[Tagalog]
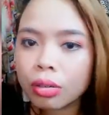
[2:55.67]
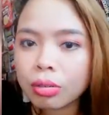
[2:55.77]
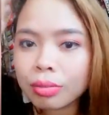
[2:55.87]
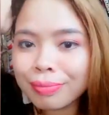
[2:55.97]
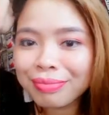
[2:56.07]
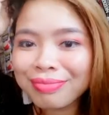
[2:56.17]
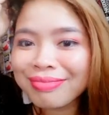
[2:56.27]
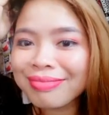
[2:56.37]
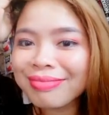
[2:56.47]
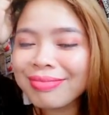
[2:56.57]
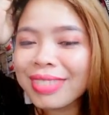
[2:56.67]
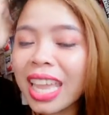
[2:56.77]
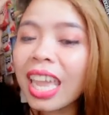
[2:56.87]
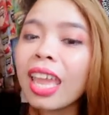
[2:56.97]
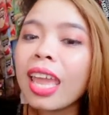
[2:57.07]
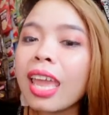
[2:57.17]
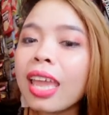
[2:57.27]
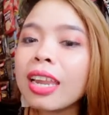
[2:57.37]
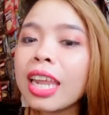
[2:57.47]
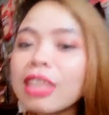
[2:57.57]
ko
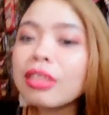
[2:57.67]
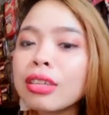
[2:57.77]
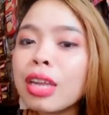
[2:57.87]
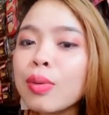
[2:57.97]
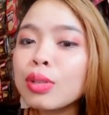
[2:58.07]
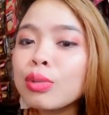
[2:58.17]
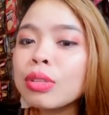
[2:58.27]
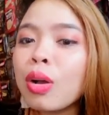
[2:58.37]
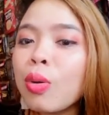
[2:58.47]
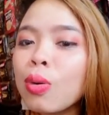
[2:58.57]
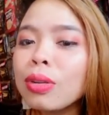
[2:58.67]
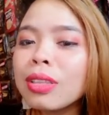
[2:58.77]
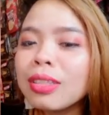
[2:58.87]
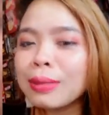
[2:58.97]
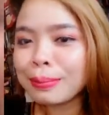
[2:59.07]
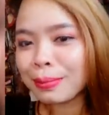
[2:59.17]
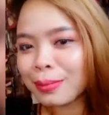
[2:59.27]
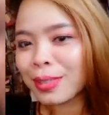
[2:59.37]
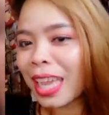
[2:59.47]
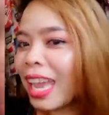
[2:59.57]
and later I will do the whole
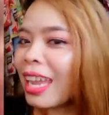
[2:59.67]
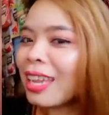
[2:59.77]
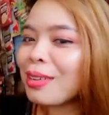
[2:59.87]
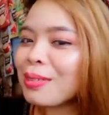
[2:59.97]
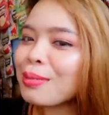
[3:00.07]
okay